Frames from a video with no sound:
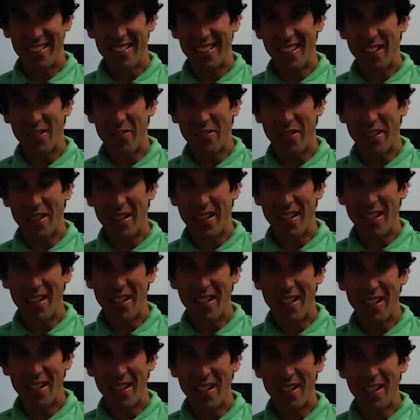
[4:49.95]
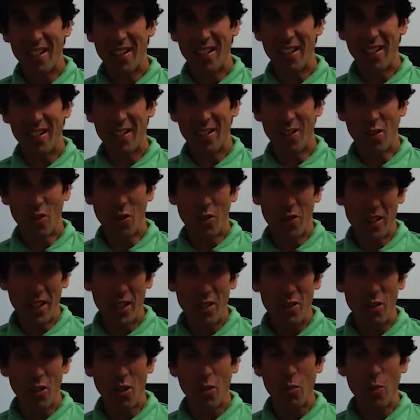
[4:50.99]
y al final
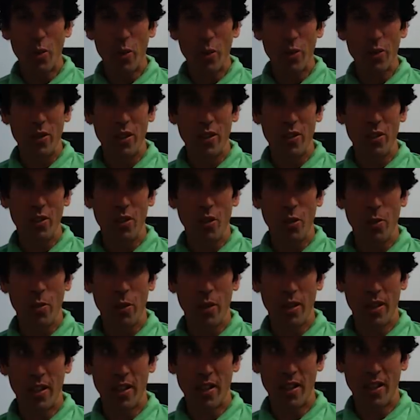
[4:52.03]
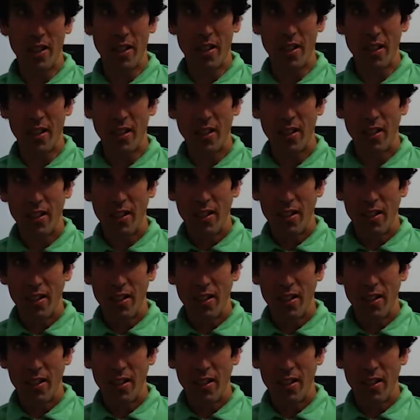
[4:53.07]
contento, muy contento porque,